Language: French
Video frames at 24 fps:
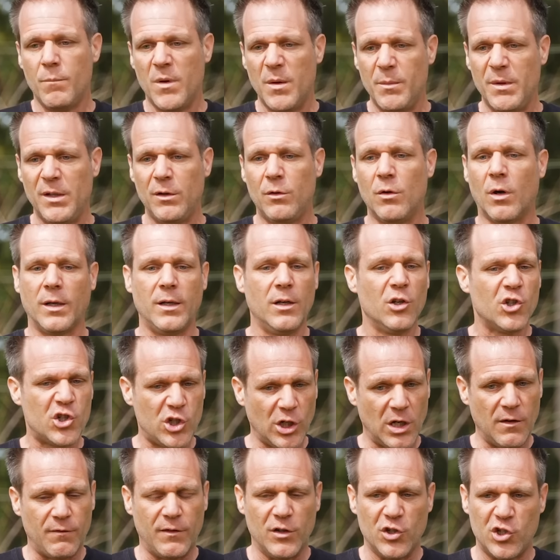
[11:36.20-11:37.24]
Mais mine de rien,
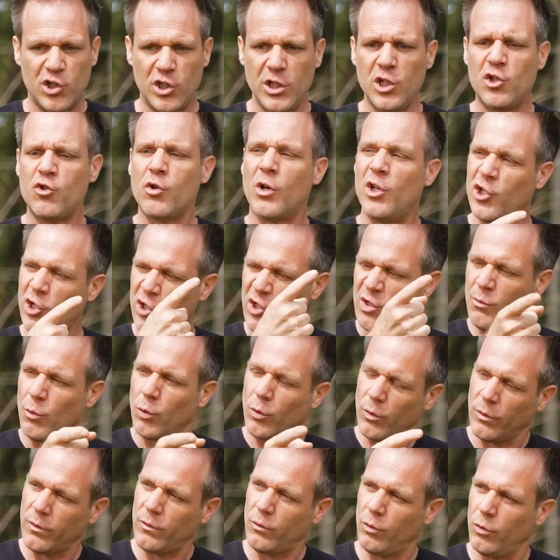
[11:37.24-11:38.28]
j'y réfléchis, je suis allé chercher
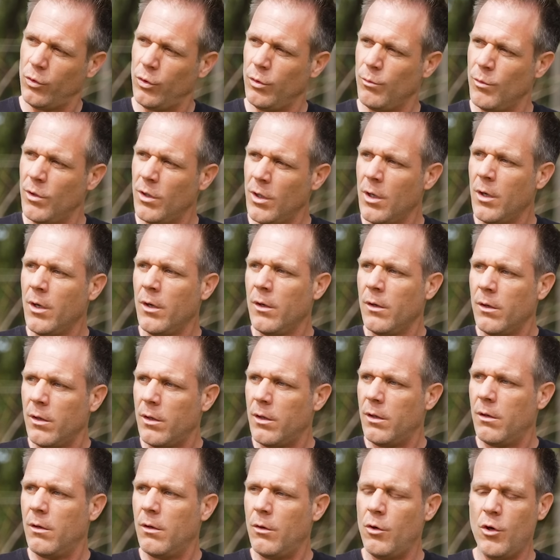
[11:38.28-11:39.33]
mon costume,
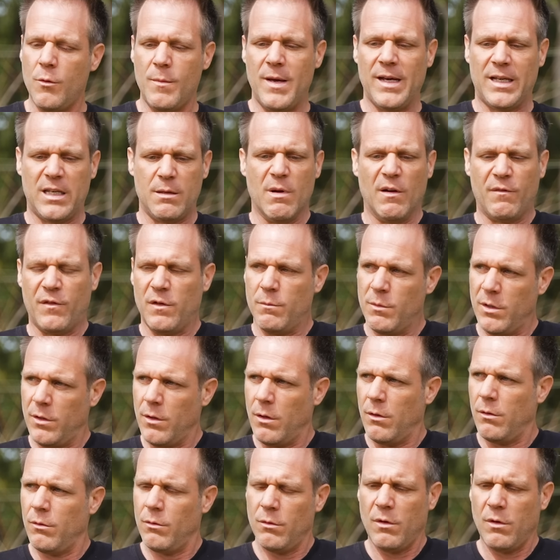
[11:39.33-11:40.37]
euh, le mec qui m'a filmé d'en